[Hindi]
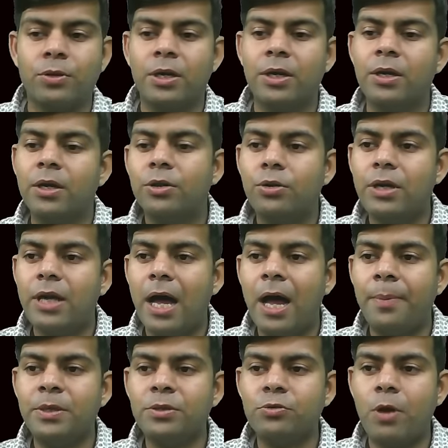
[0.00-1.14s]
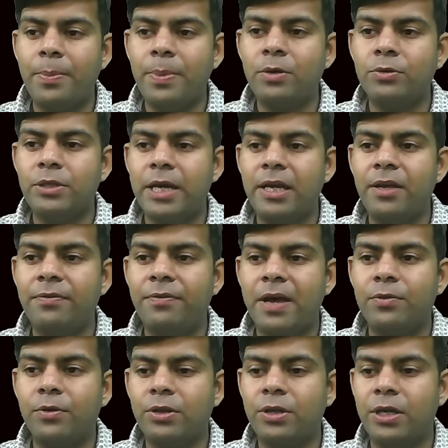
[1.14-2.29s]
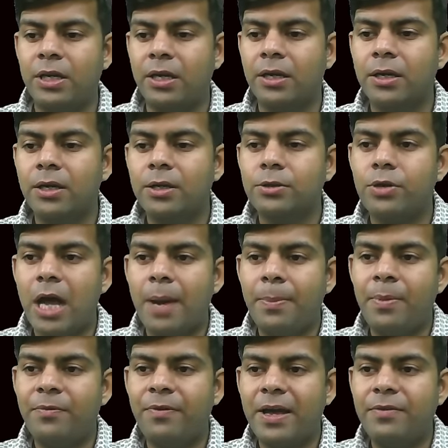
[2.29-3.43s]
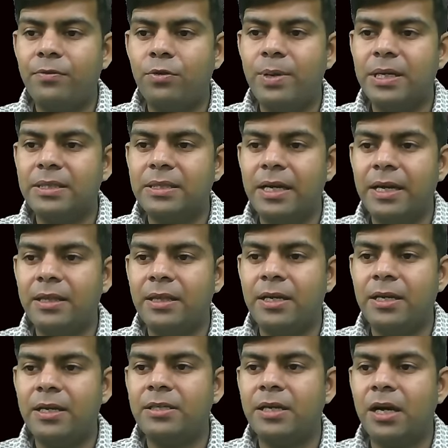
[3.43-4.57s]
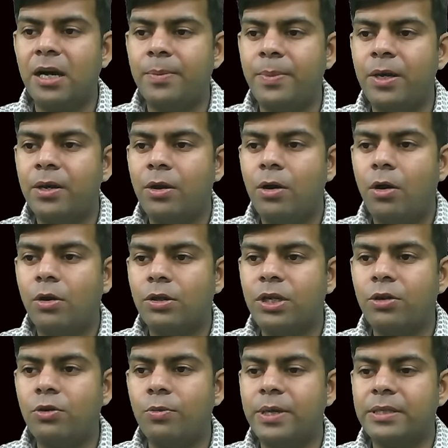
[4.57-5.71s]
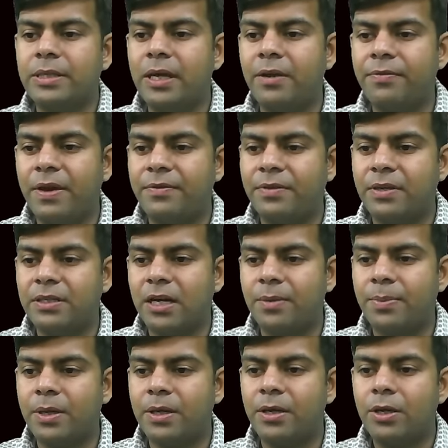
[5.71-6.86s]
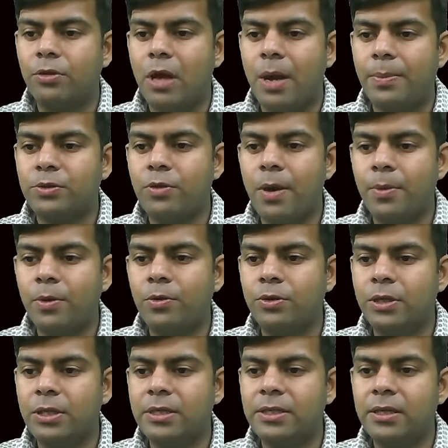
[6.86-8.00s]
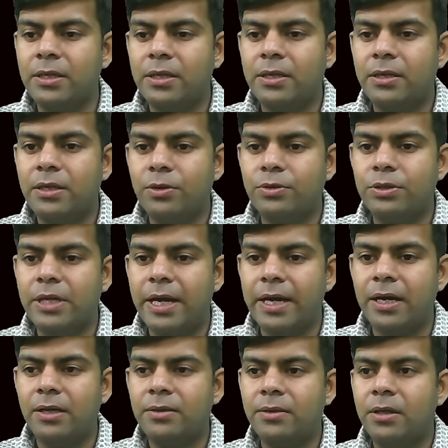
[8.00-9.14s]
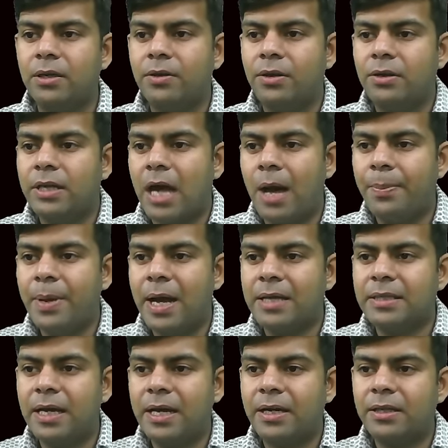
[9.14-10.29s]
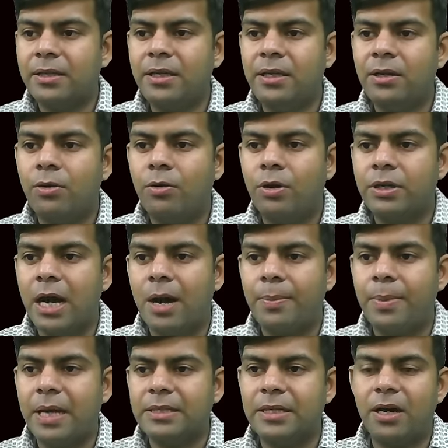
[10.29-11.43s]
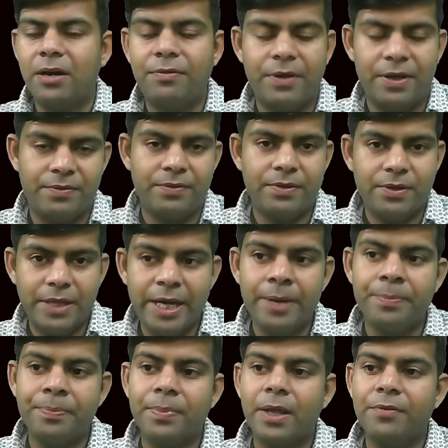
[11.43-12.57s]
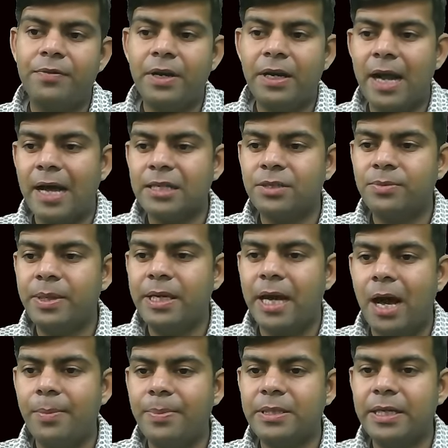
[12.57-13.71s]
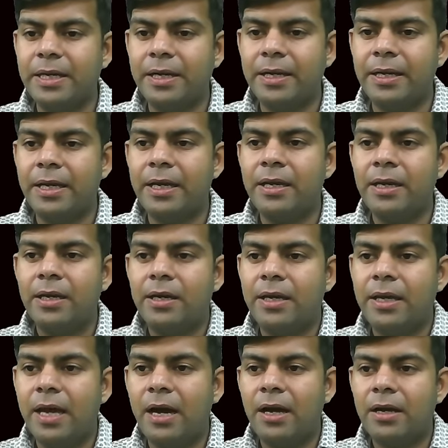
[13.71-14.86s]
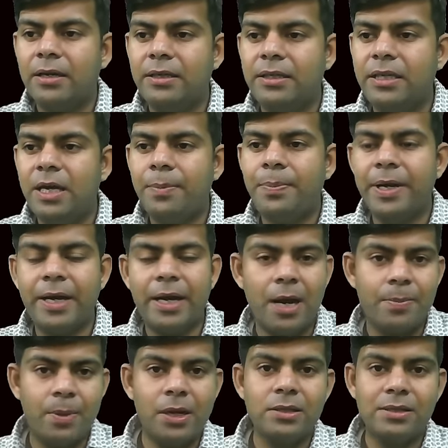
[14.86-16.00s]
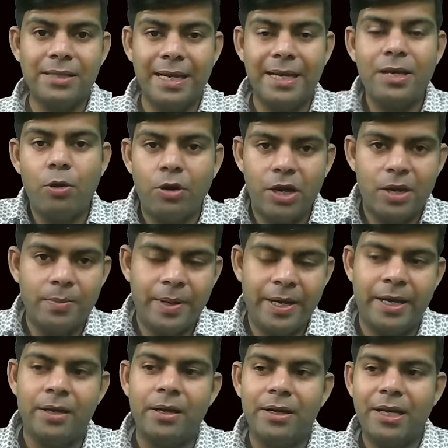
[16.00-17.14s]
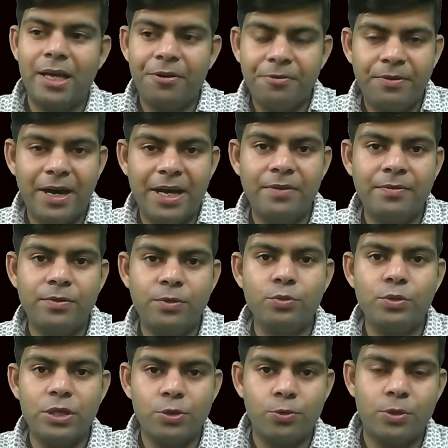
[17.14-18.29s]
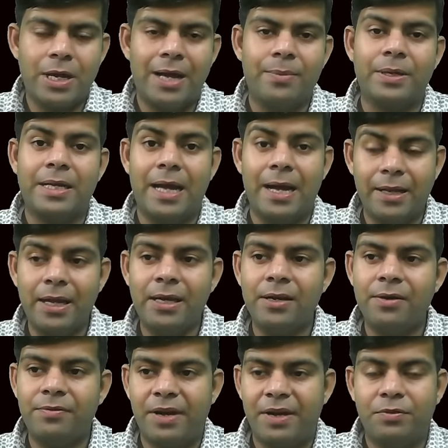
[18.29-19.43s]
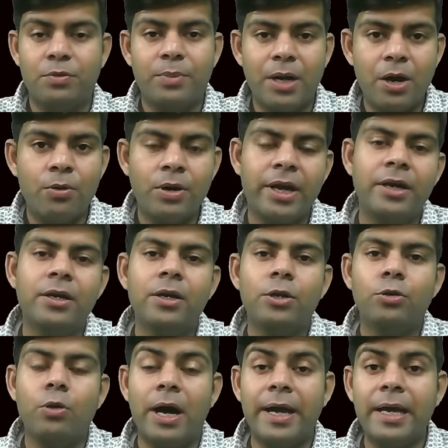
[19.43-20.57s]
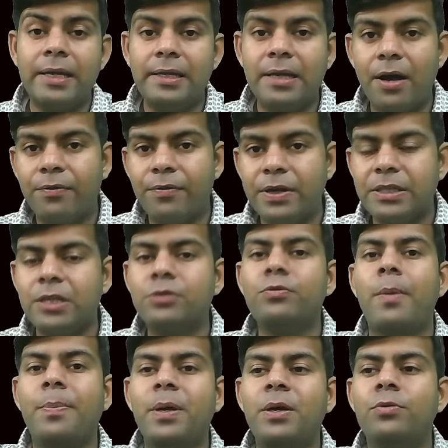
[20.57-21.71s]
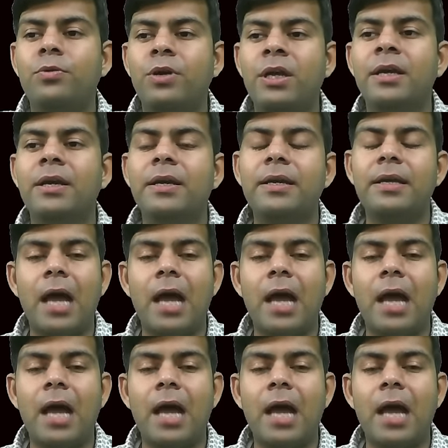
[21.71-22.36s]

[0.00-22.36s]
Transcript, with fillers: कर दोगे तो यहाँ पे स्वैपिंग हो जाएगी फाइव और थ्री की सो यहाँ पे फाइव को भेज देंगे थ्री की जगह पे और थ्री को भेज देंगे फाइव की जगह जगह पे तो यहाँ पे स्वैप कर लो जल्दी से ये हो जाएगा यहाँ पे आ जाएगा थ्री और यहाँ पे आ जाएगा फाइव ठीक है फिर लास्ट में यहाँ पे चेक करेंगे क्या ये पेयर आपका सही ऑर्डर में है क्या फाइव टू से छोटा है बट यहाँ नहीं है फाइव तो बड़ा हो गया तो अगेन यहाँ फिर से स्वैपिंग होगी